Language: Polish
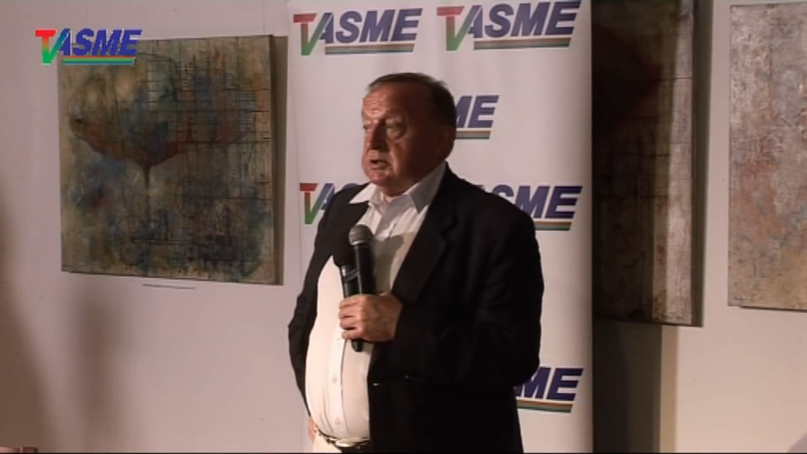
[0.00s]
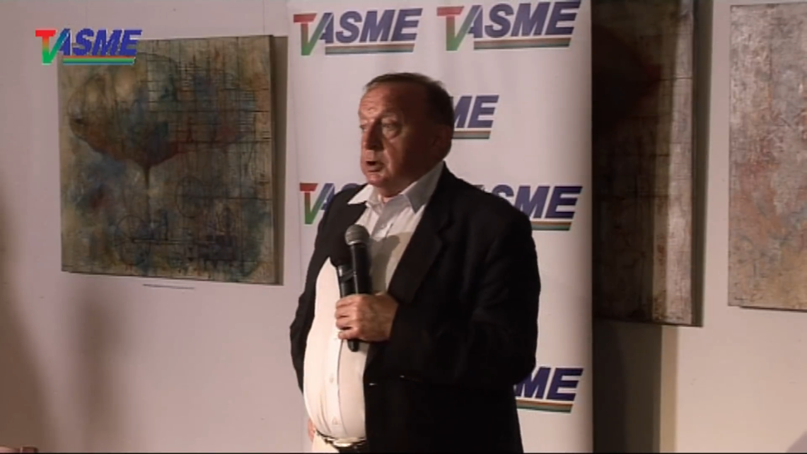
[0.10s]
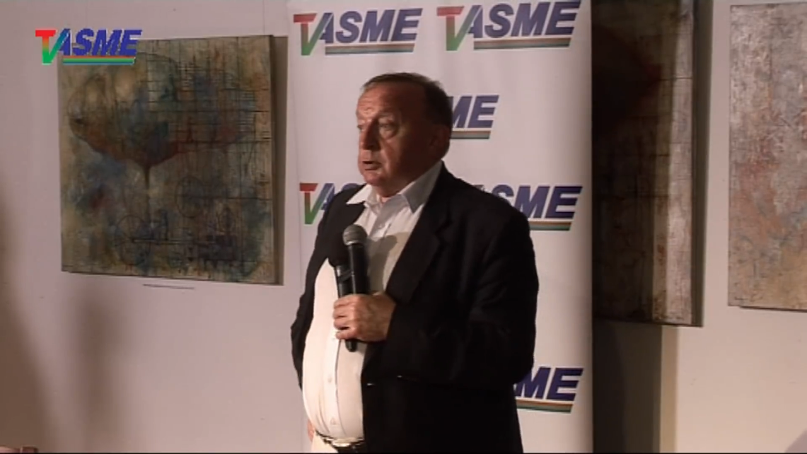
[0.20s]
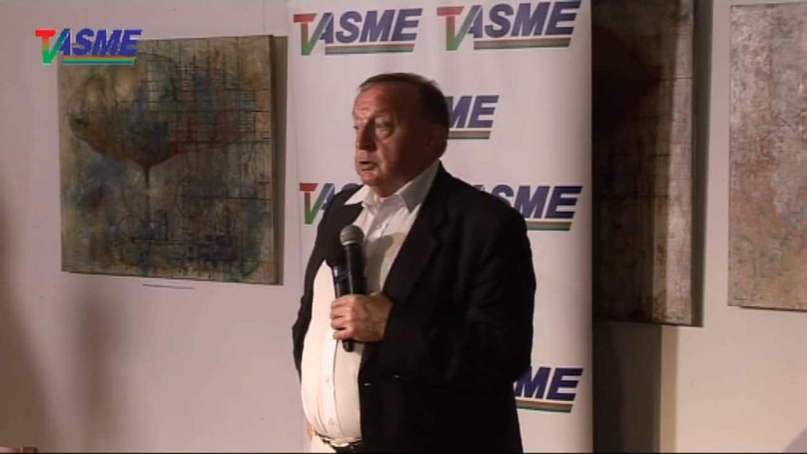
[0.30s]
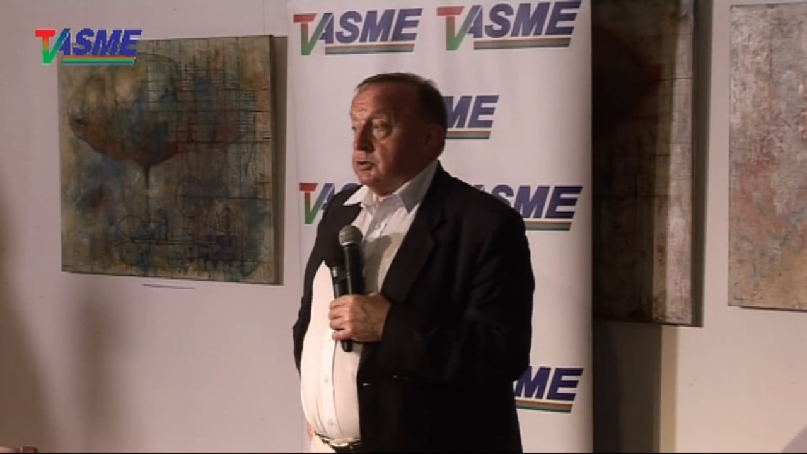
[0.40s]

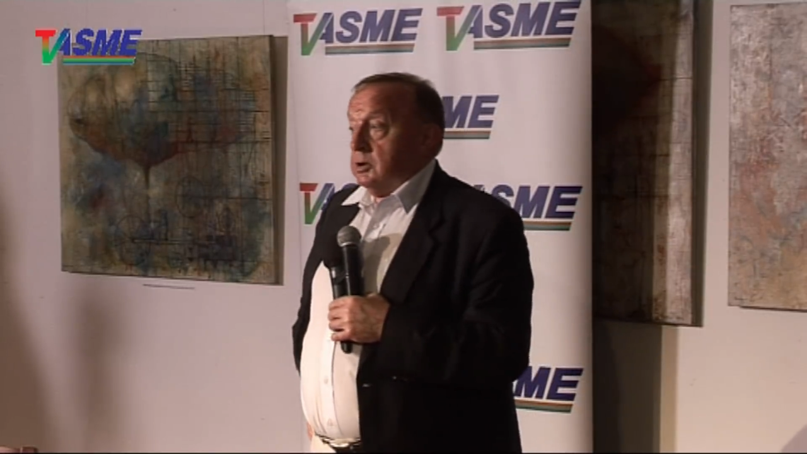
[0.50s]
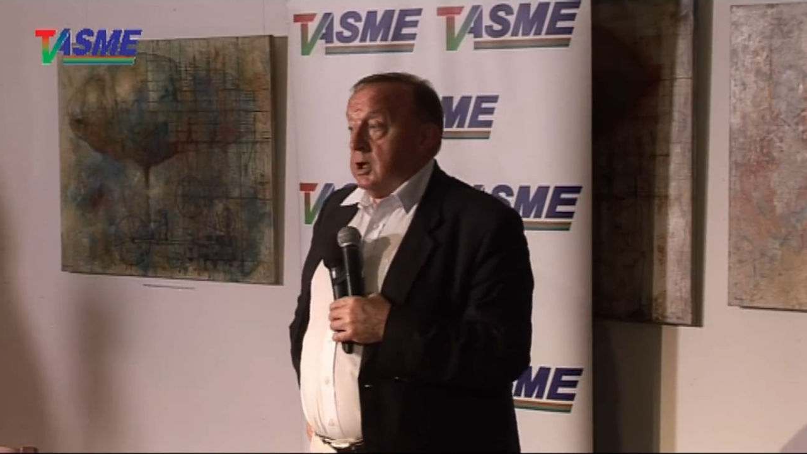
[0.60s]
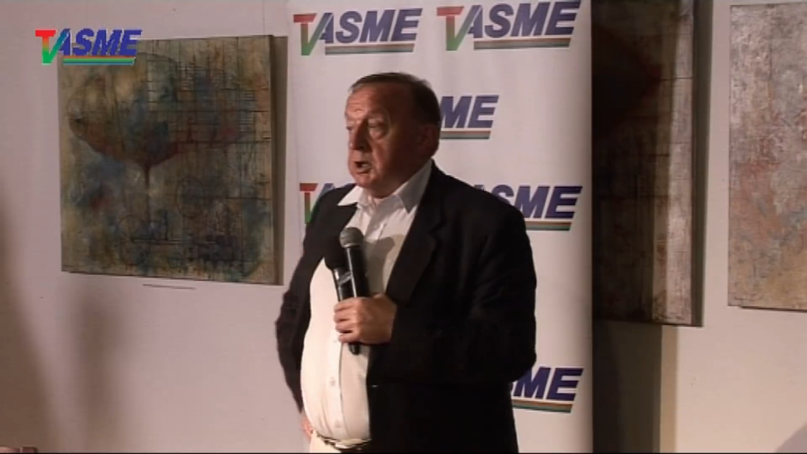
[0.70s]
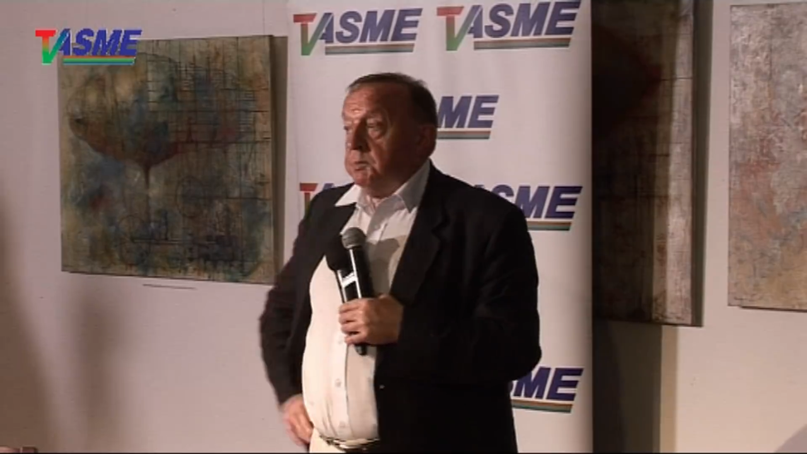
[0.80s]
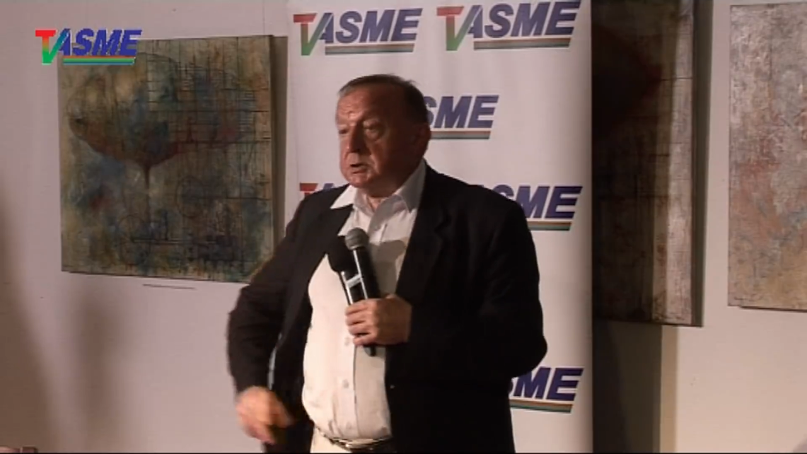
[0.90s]

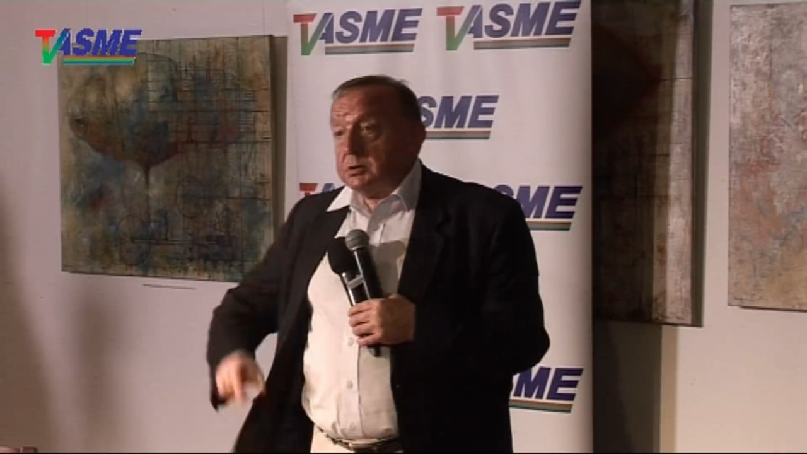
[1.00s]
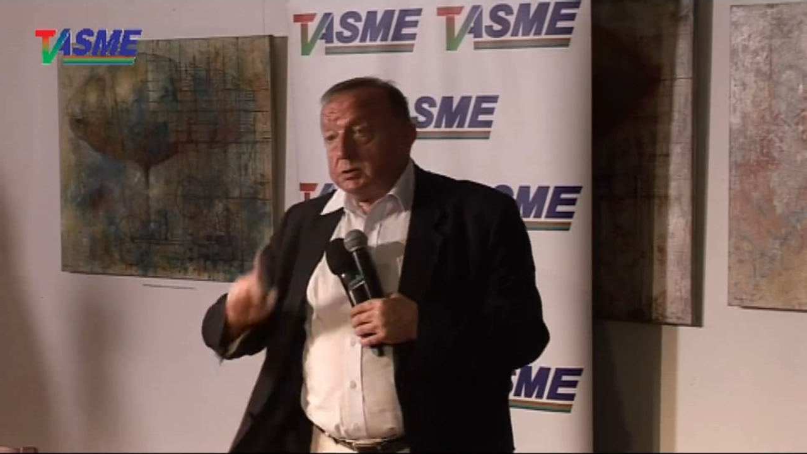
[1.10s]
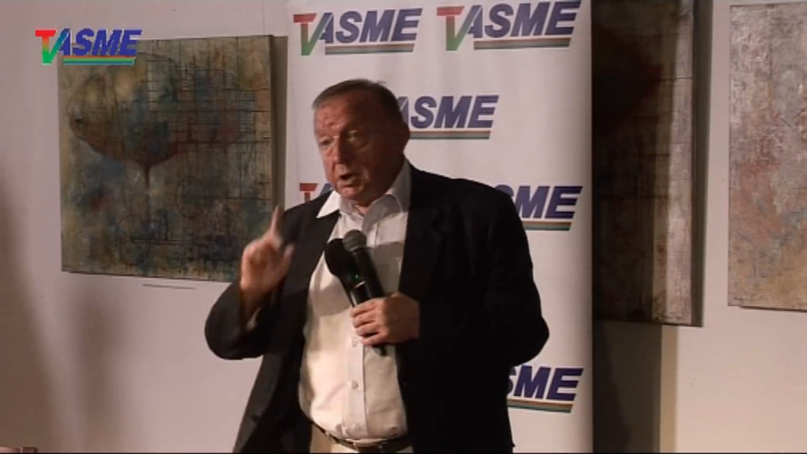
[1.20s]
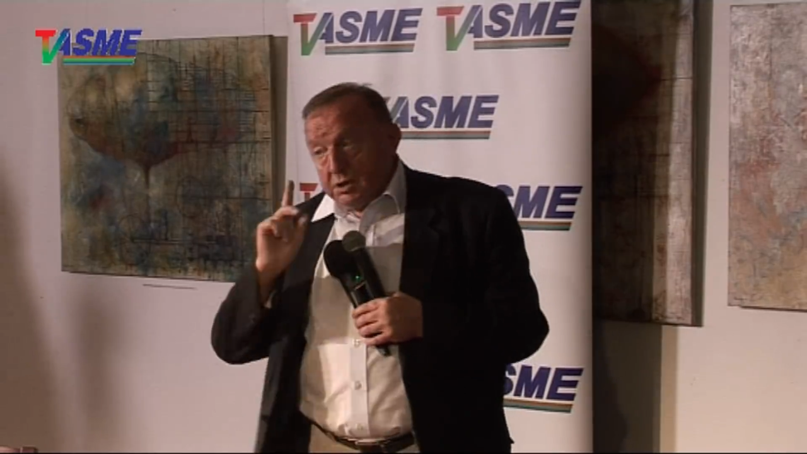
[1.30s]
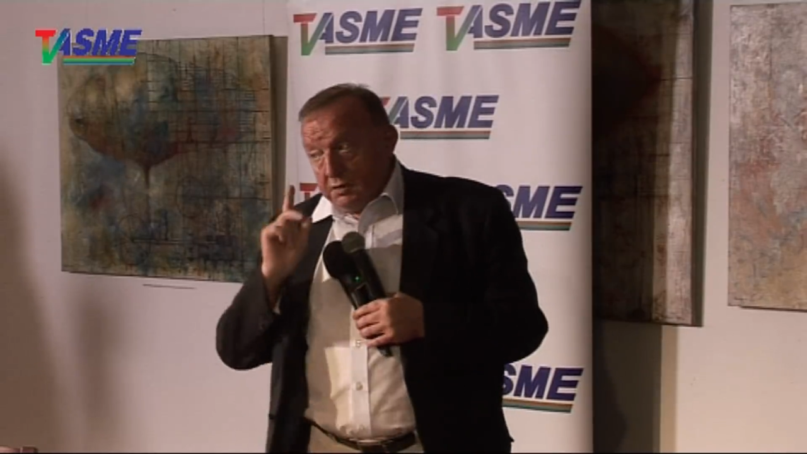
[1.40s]
zjednoczenia Niemiec, tylko
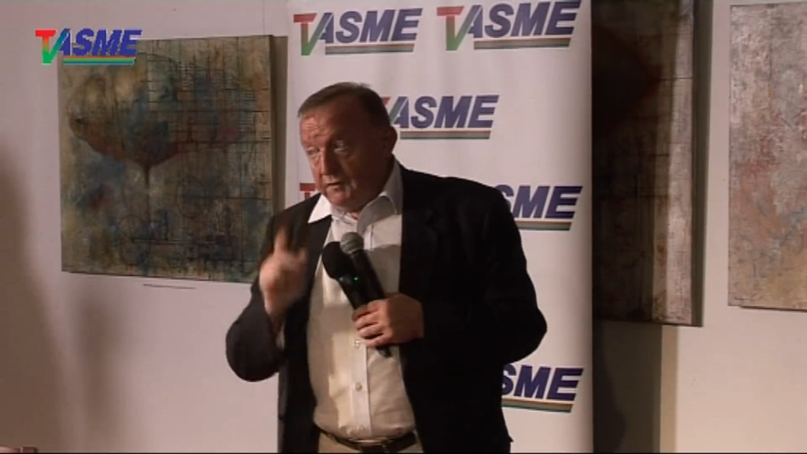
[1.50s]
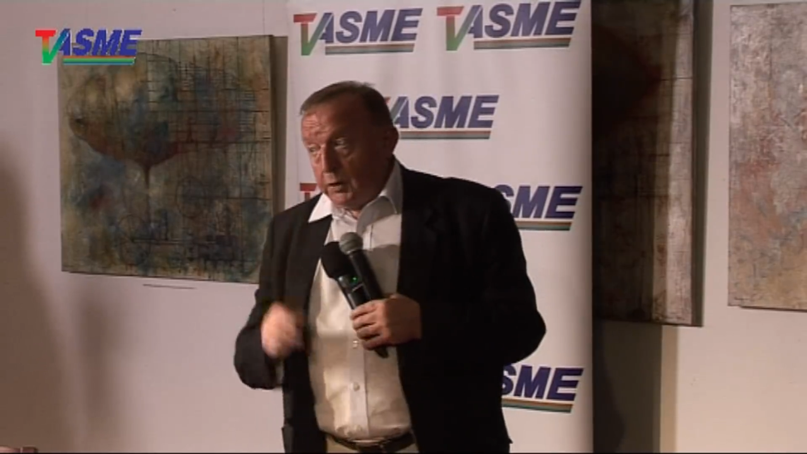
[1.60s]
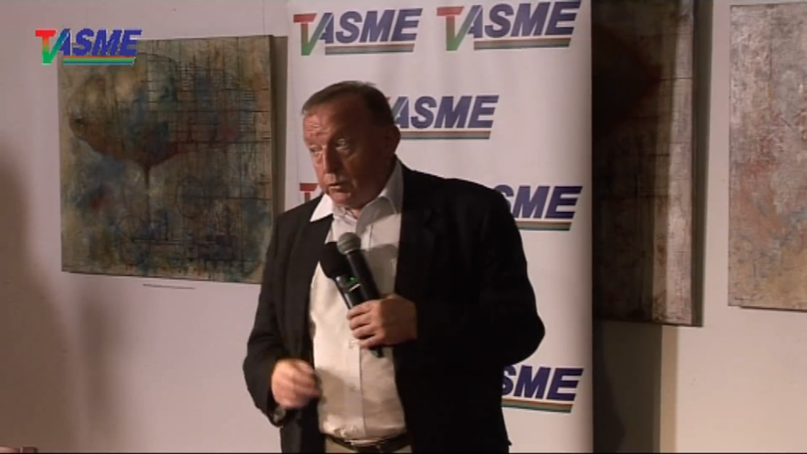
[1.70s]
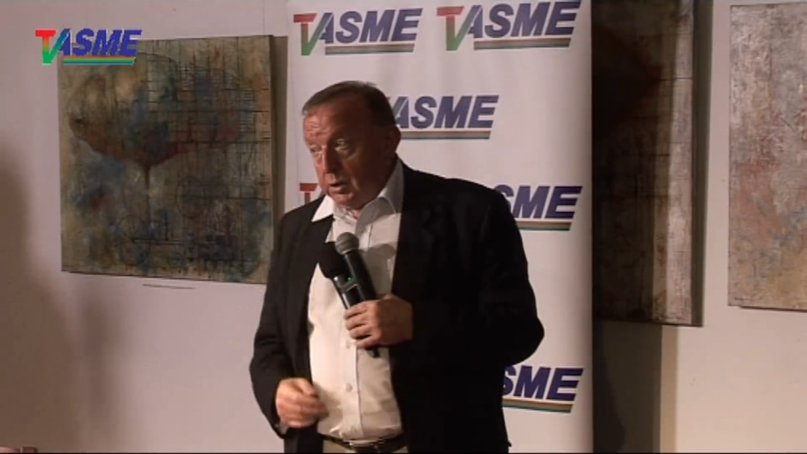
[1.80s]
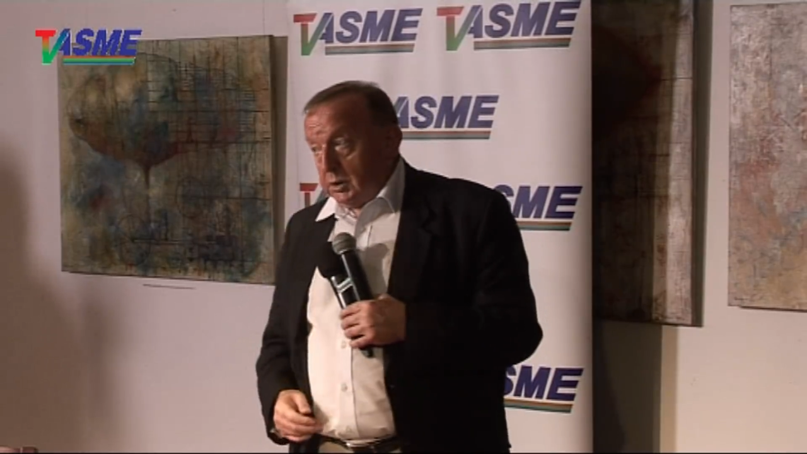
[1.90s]
jeden
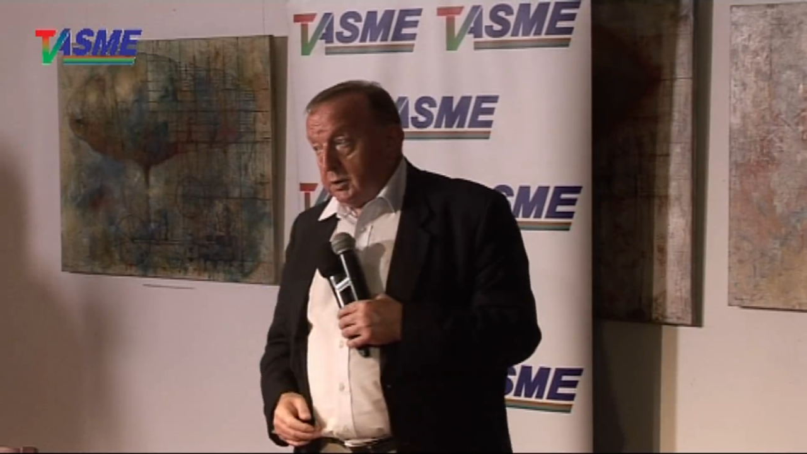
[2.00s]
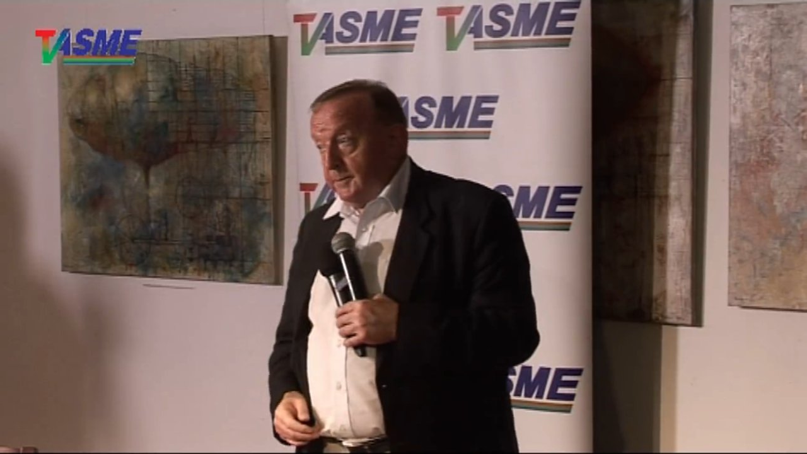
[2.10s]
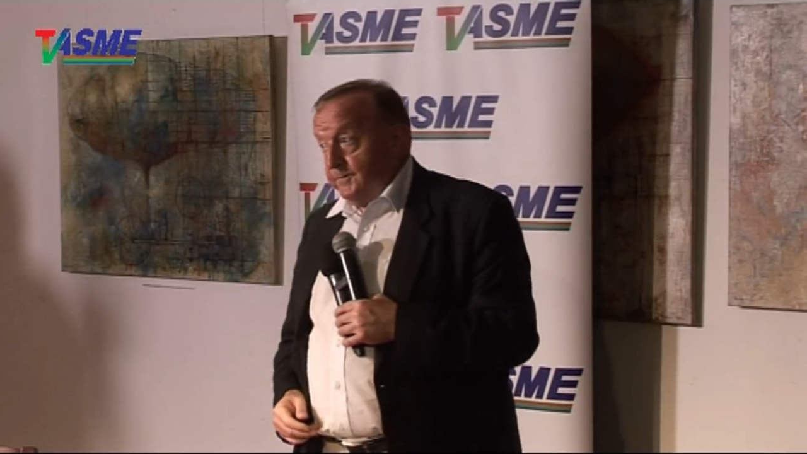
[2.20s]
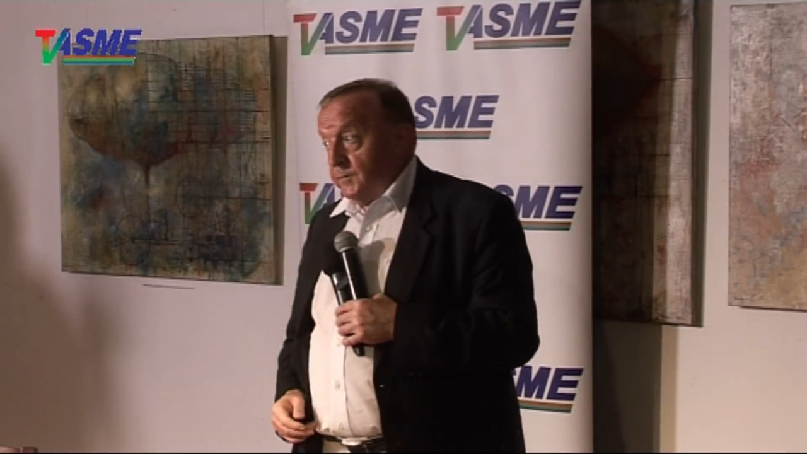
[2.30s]
warunek.